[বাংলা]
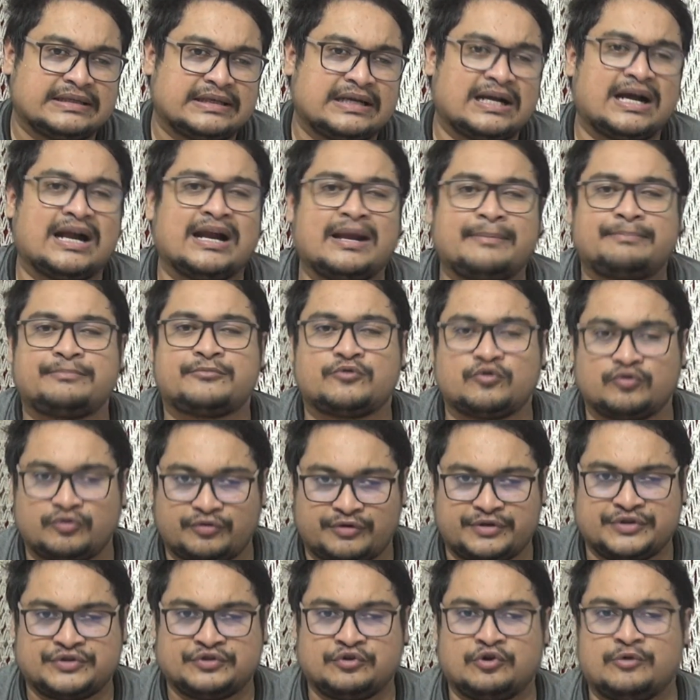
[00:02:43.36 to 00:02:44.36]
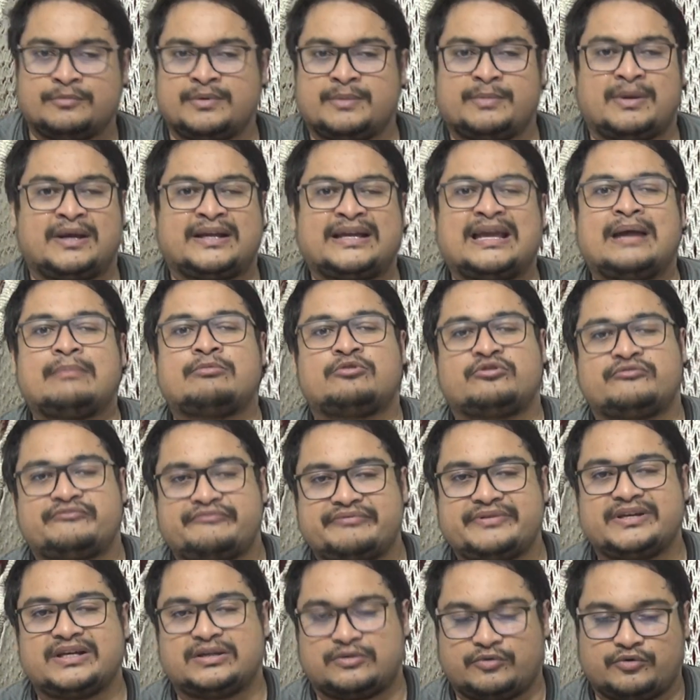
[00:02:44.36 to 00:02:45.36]
খারাপ কোনো কিছু হবে বা কেমন
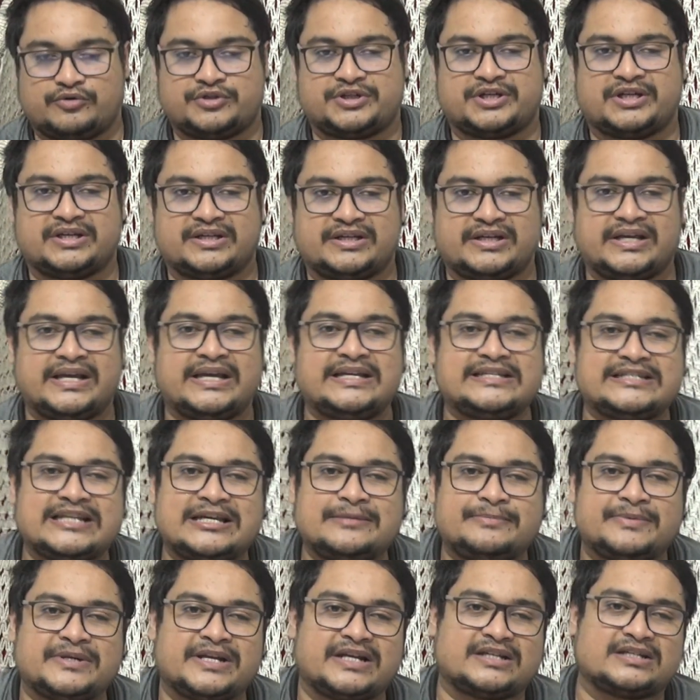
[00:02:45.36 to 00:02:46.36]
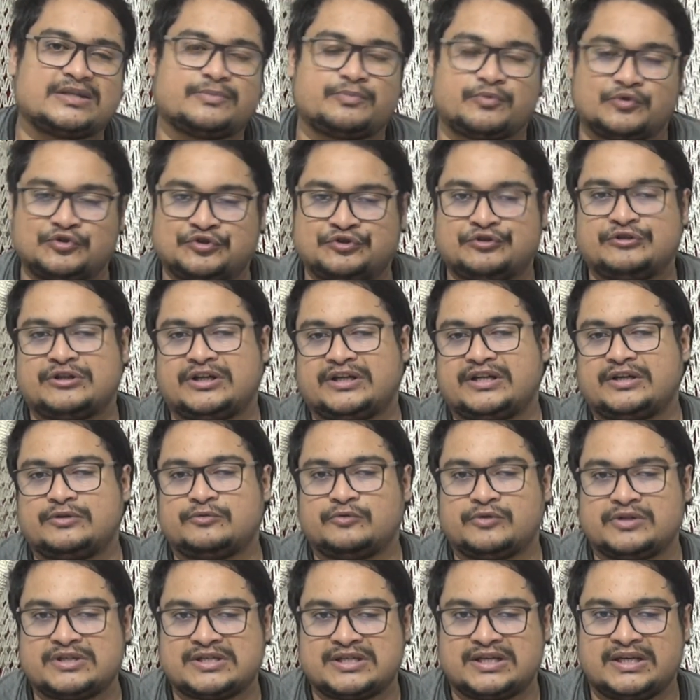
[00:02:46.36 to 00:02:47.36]
ফিল করছেন এই টাইপের একটা প্রশ্ন তাকে
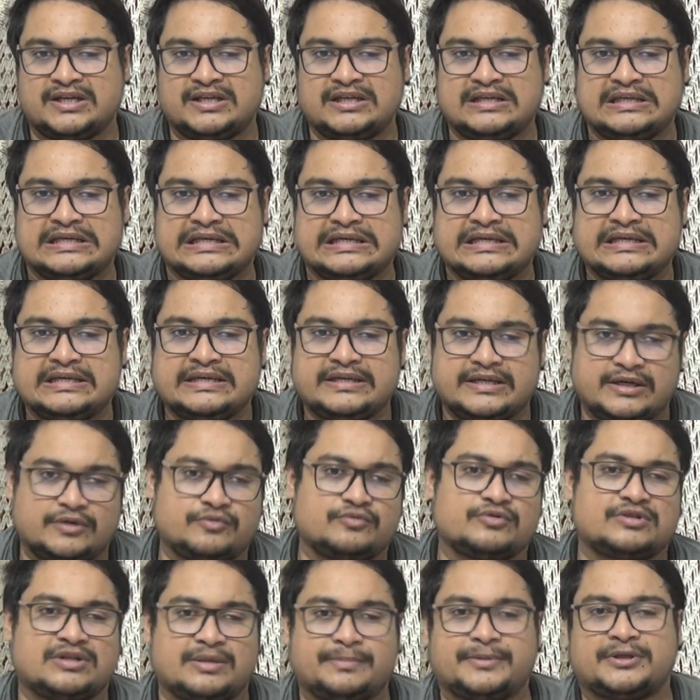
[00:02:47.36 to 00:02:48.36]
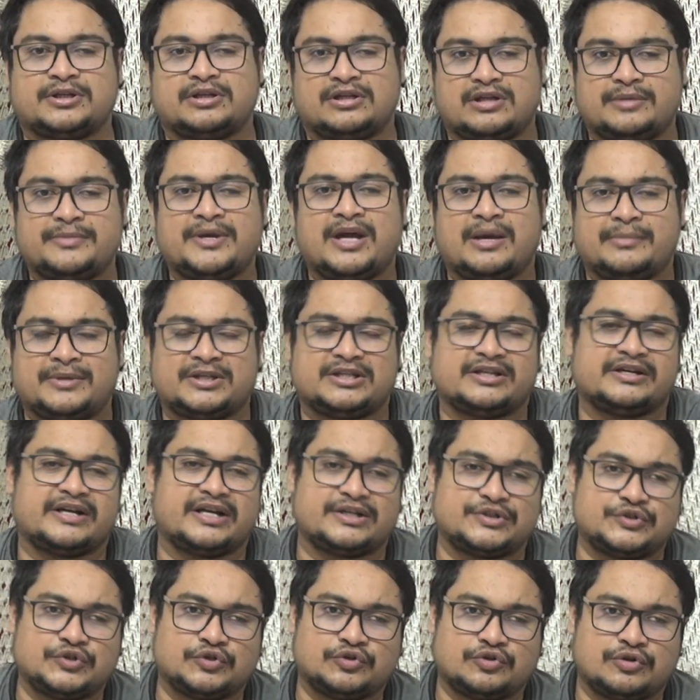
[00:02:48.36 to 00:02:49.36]
করেছিলেন একুশ তাপাদন নামে আমাদের
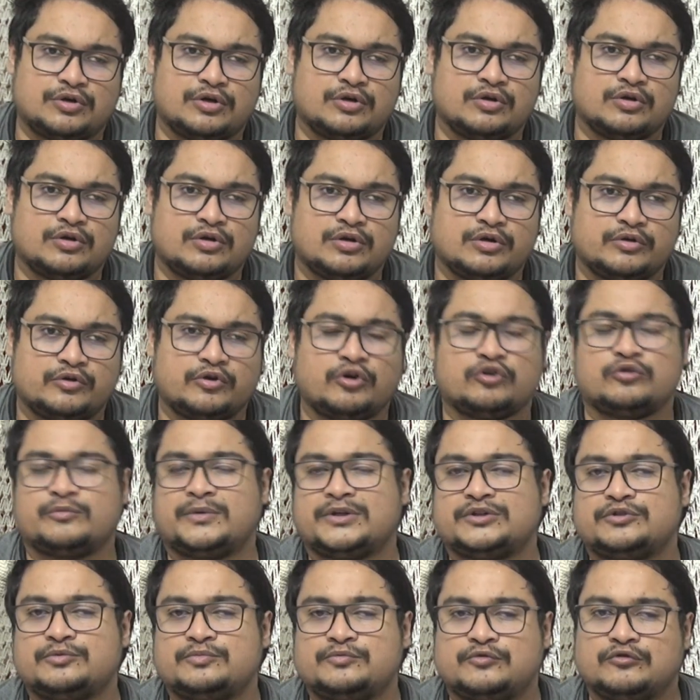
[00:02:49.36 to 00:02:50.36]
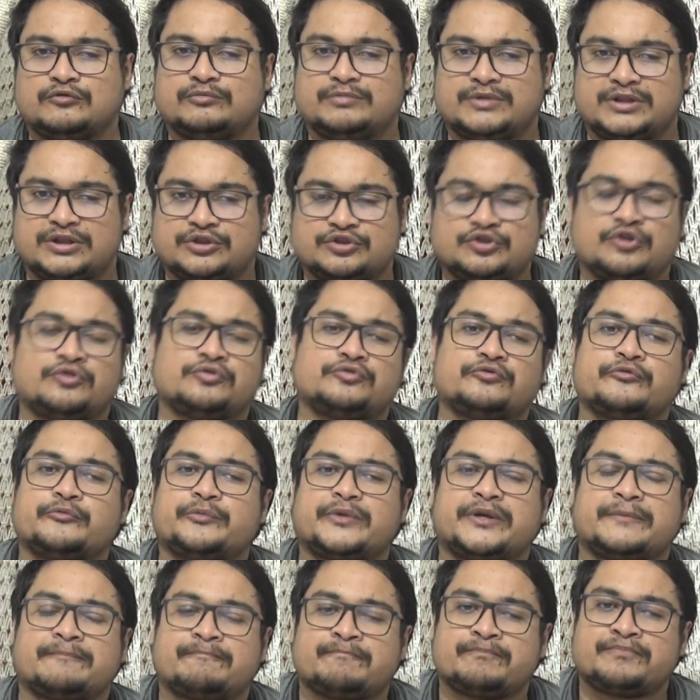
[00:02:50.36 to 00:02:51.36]
একজন গণমাধ্যম কর্মী
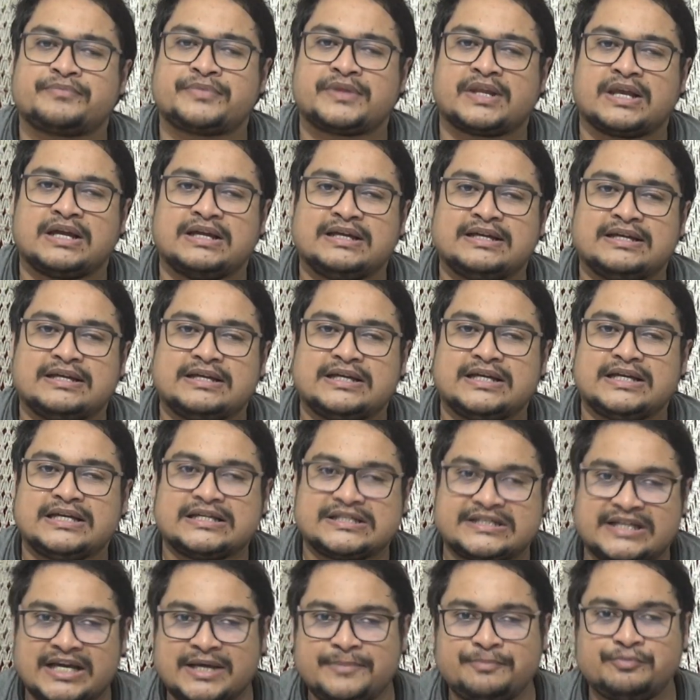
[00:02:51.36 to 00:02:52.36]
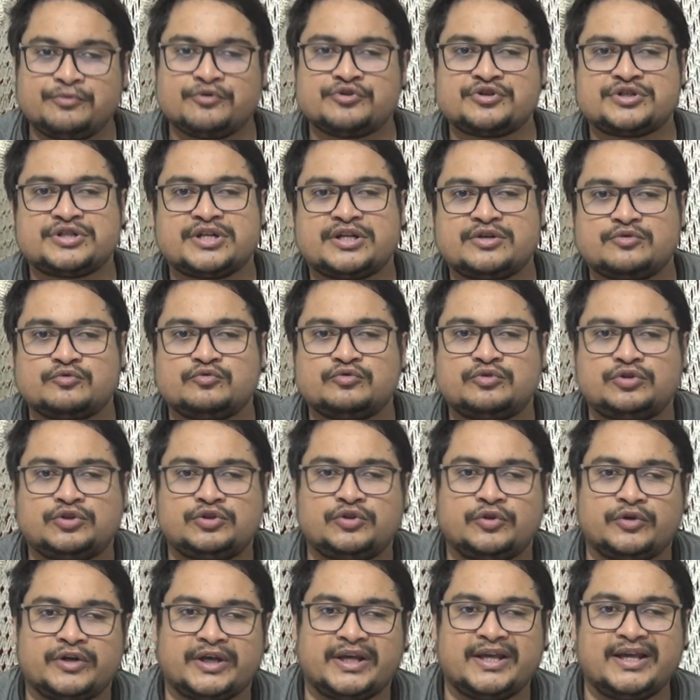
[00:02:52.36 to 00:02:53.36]
সহকর্মী সেই প্রশ্নের
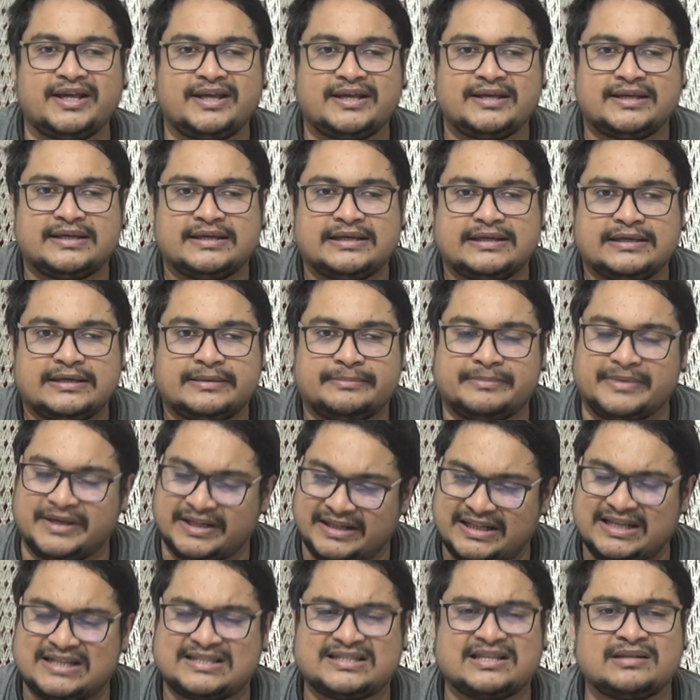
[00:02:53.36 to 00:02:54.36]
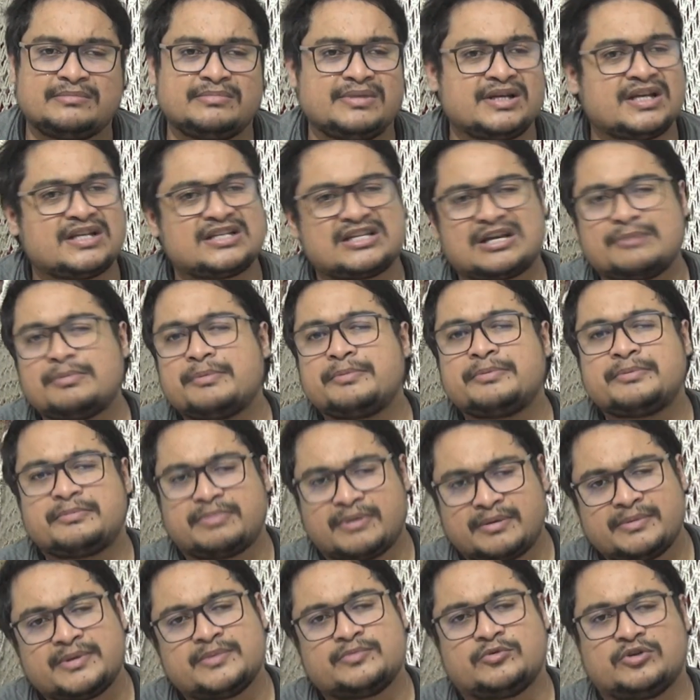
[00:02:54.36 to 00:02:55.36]
উত্তরে মেহেদি হাসান মিরাজ
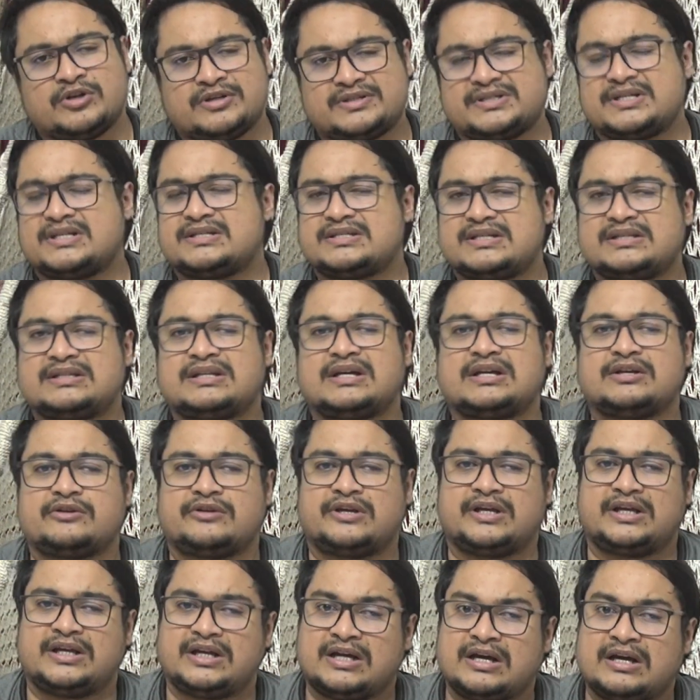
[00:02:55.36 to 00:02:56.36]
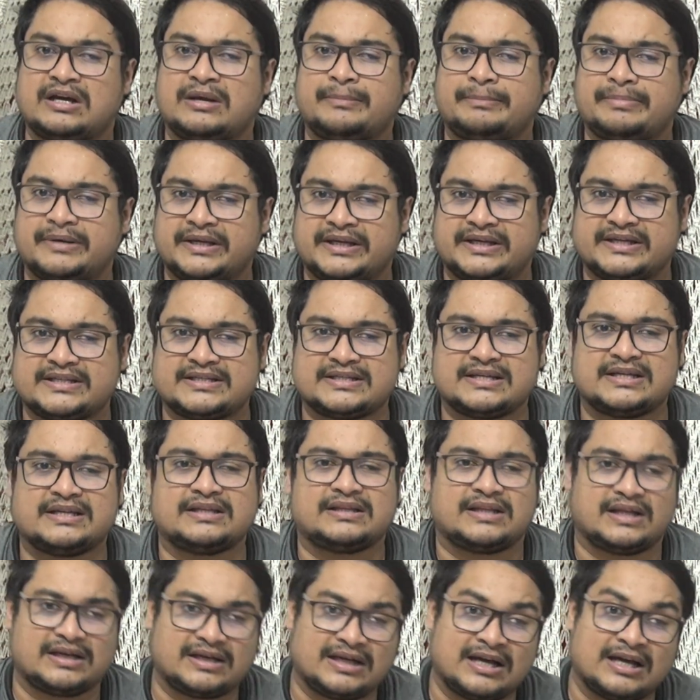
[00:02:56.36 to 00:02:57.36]
স্বাভাবিকভাবে বলেছেন যে তার অনেক খারাপ লেগেছে
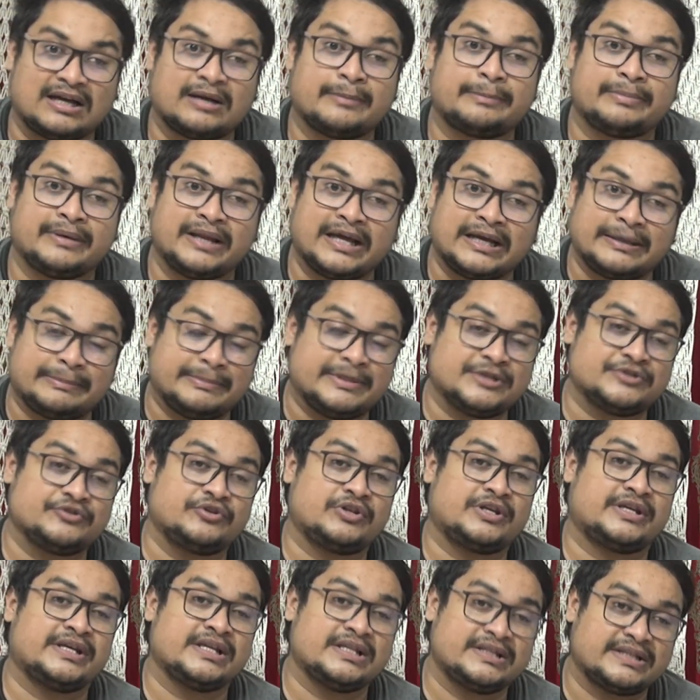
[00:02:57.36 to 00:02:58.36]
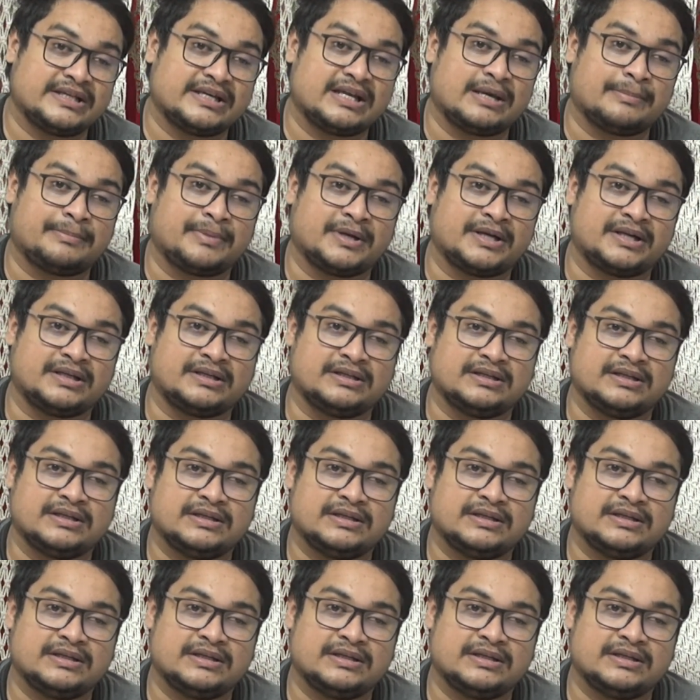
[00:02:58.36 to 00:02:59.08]
তার খারাপ লাগবে যদি খেলতে না পারেন